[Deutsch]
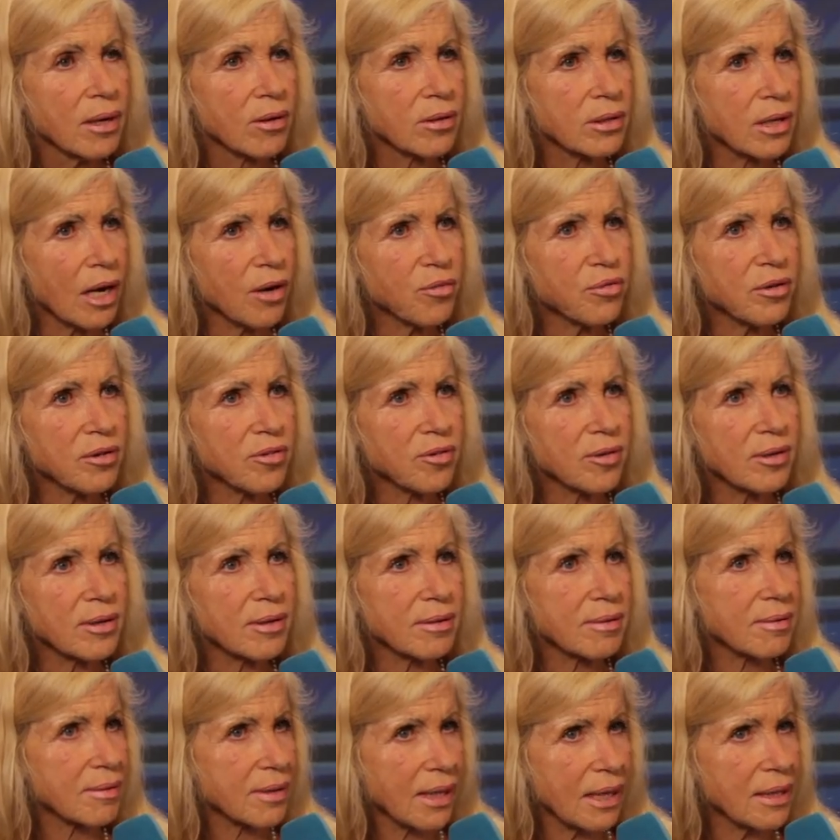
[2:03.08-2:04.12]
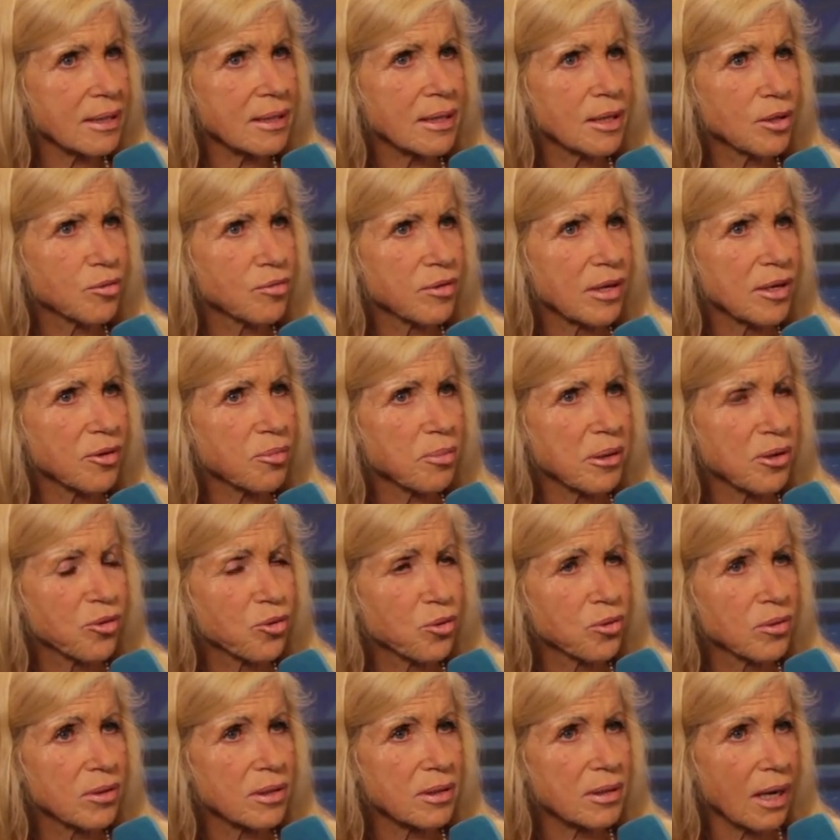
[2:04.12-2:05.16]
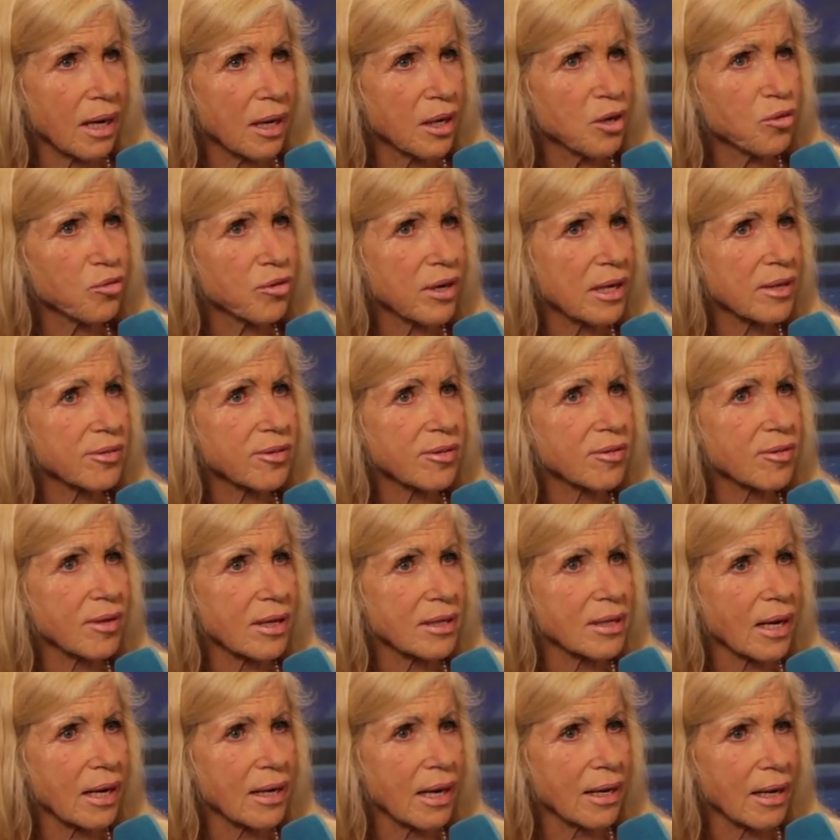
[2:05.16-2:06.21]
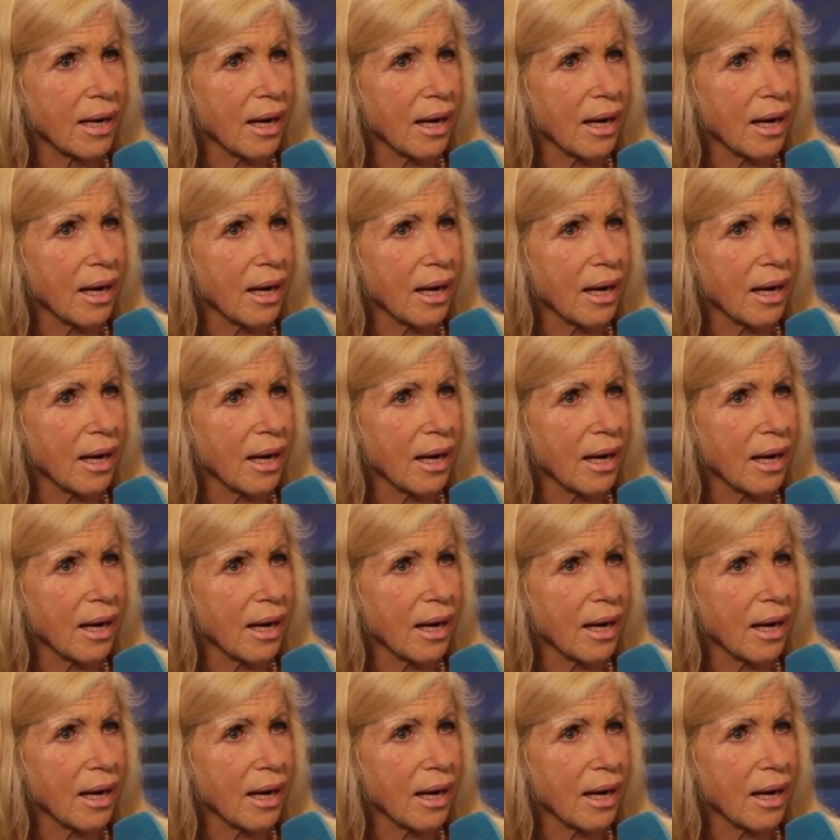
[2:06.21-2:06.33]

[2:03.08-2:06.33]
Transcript: Und davon kenne ich jedenfalls persönlich keinen. Vielleicht ist es der Dalai